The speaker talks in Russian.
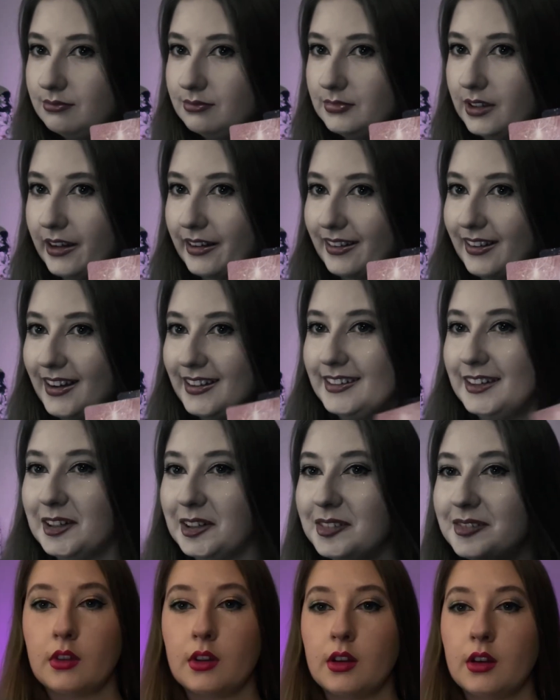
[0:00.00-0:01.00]
аркана.
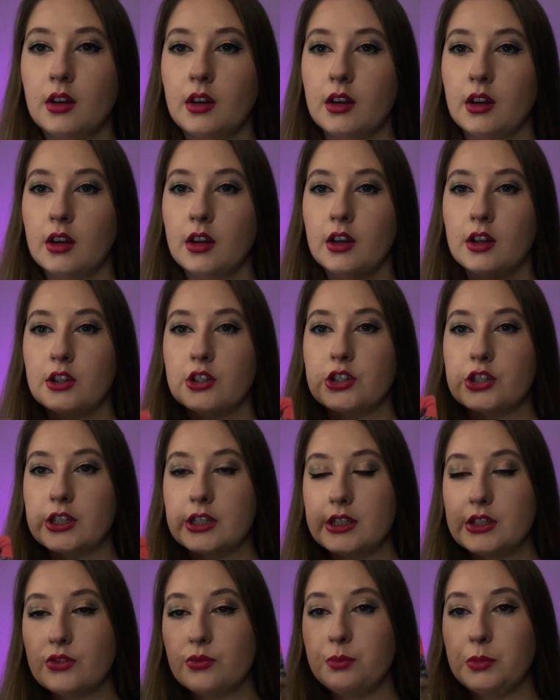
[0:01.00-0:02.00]

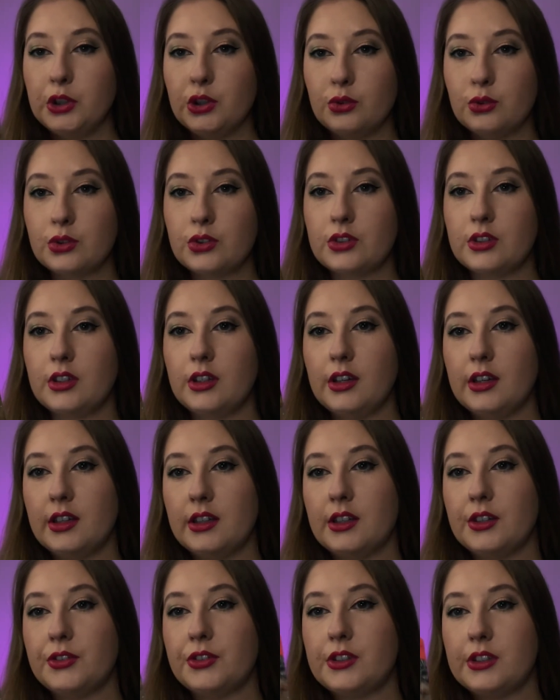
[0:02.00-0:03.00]
6 в минусе –
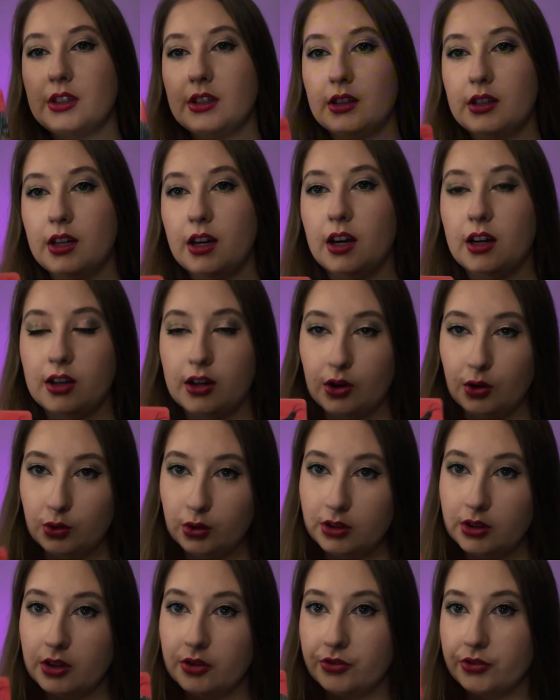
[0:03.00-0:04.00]
это всегда
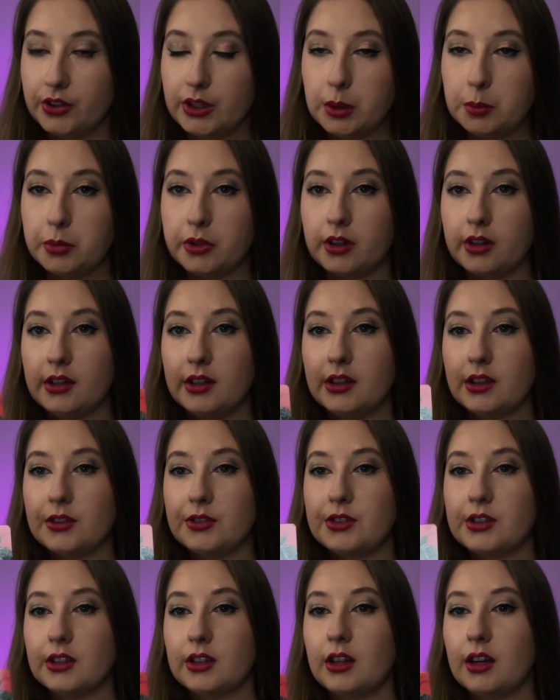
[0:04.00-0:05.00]
какой-то выбор, это
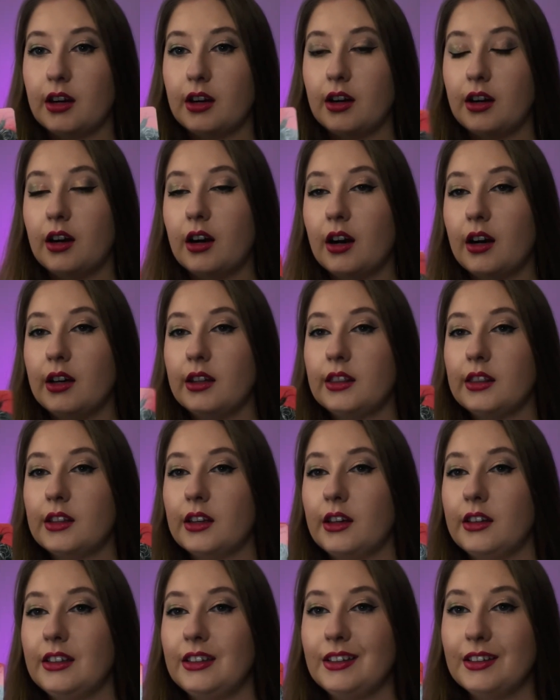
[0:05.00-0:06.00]
всегда
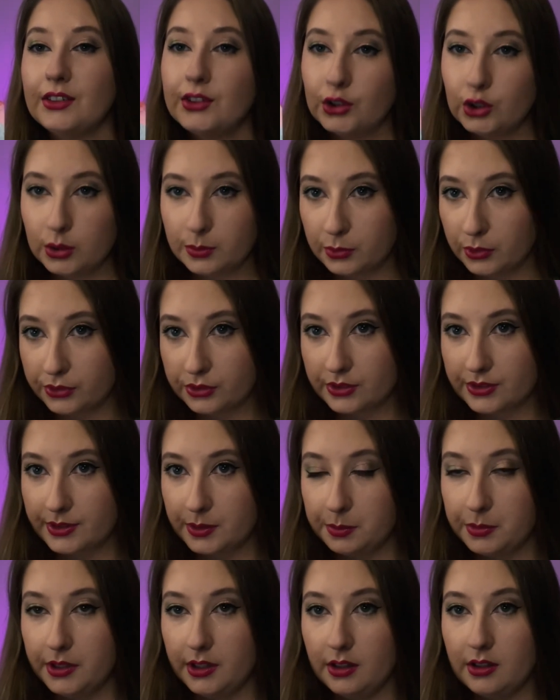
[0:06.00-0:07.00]
какая-то недолюбовь к
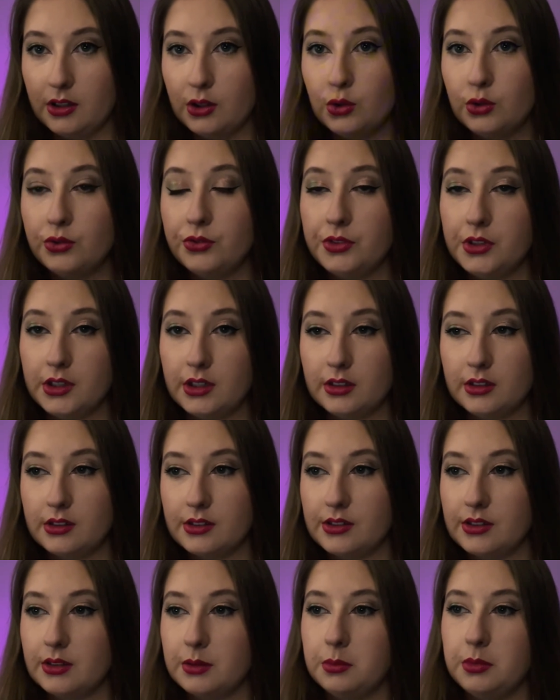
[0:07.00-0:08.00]
себе,
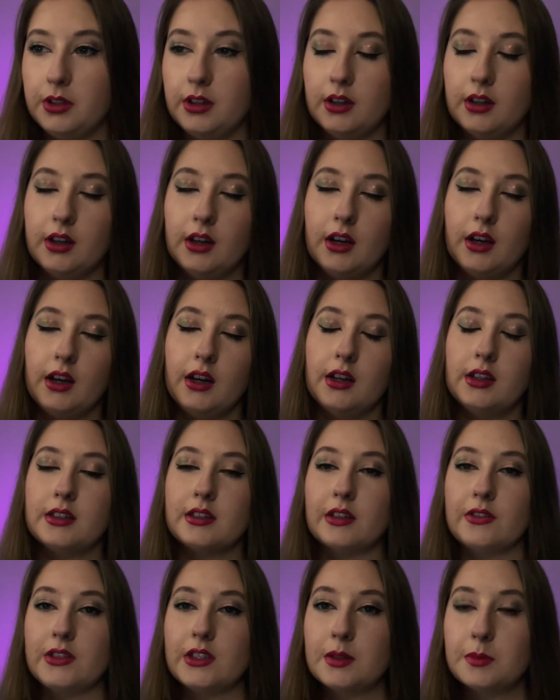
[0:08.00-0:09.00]
неуверенность в себе,
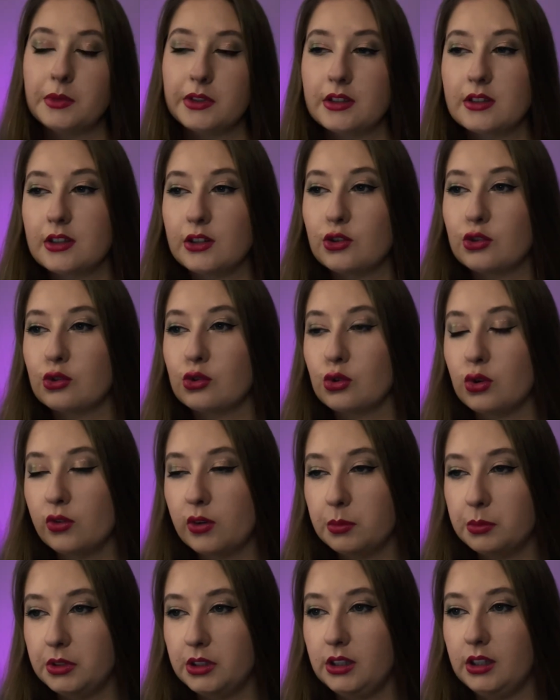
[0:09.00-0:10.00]
зависимость от чужого
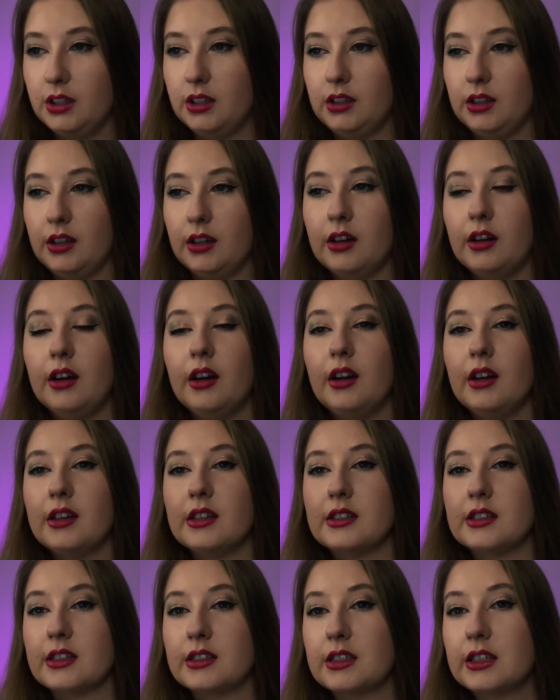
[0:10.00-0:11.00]
мнения –
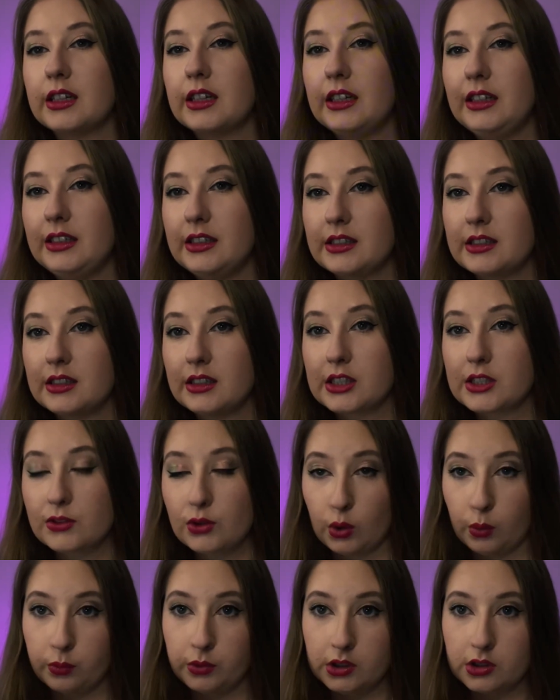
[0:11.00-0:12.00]
зацикленность на
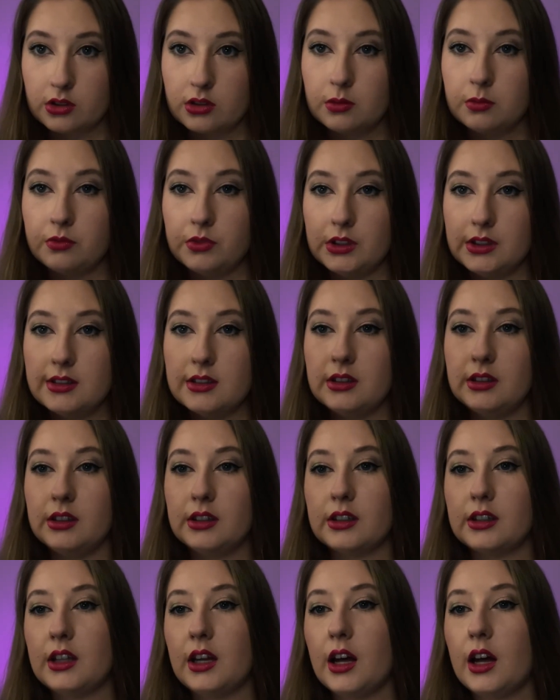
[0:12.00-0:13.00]
своем внешнем виде,
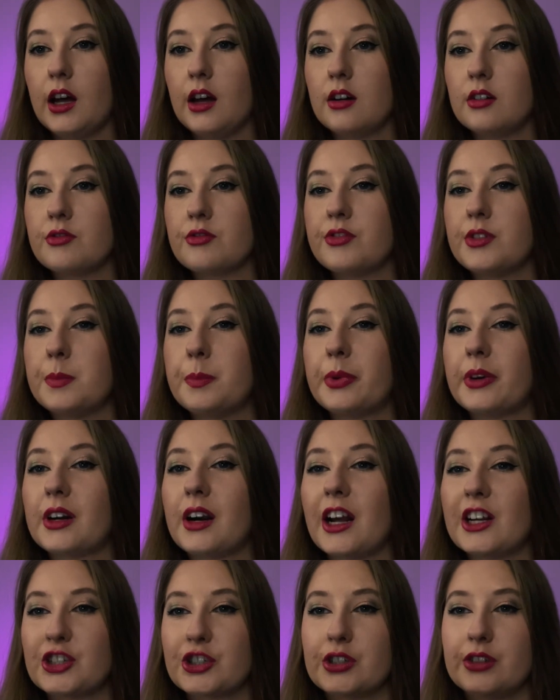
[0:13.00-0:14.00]
иногда
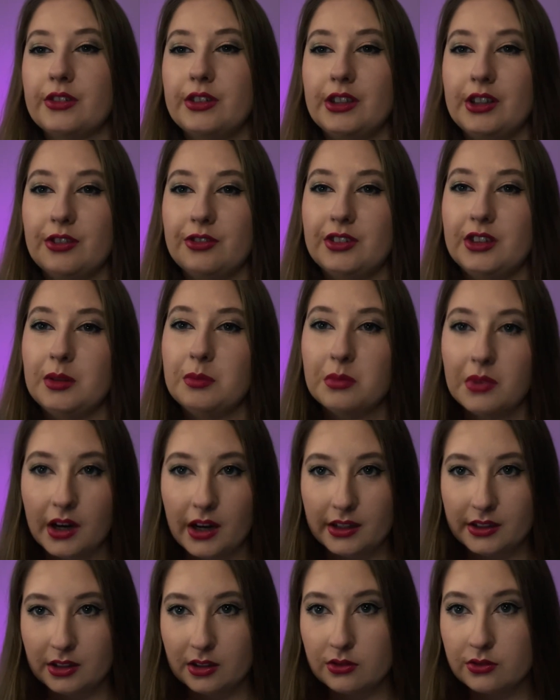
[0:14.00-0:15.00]
выпрашивание
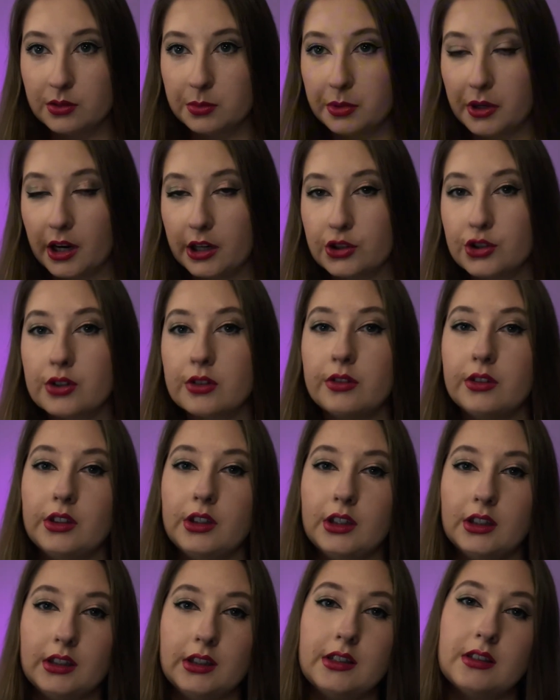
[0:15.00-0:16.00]
внимания, выпрашивание
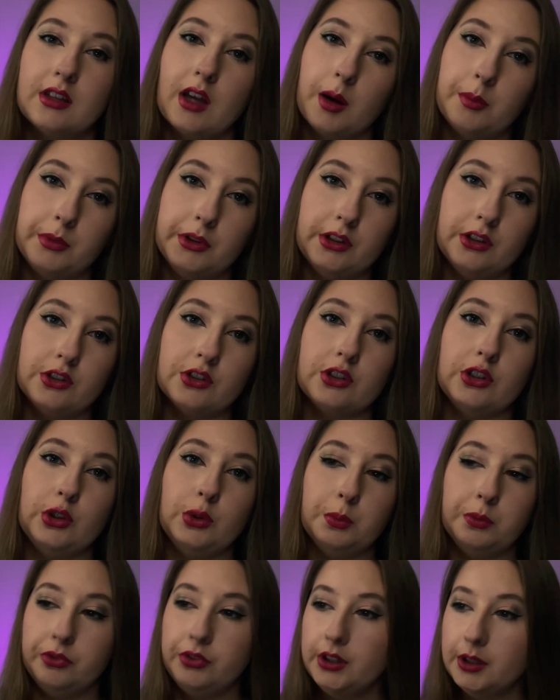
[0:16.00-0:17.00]
этой самой же
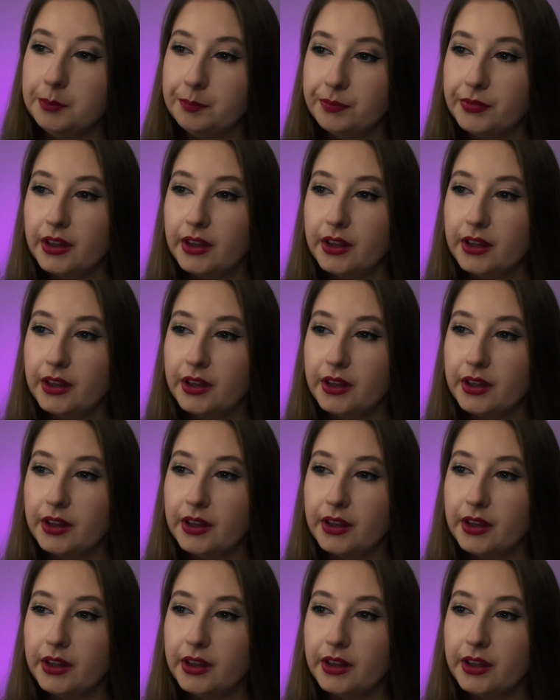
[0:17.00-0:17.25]
любви.